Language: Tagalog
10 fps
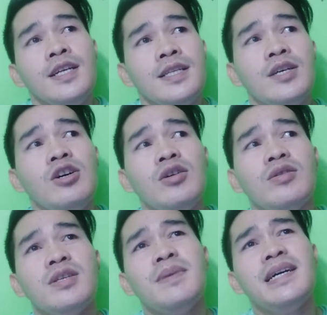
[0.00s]

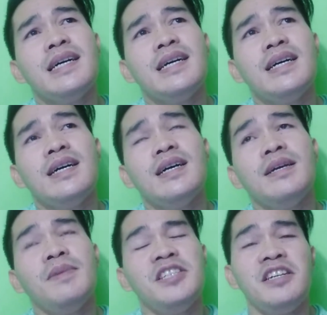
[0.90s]
So, sa mga
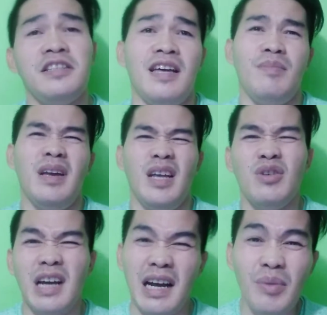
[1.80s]
iba dyan, ang dami,
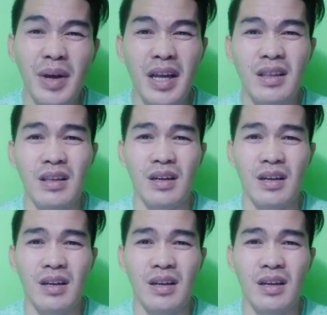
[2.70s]
ano gagawin?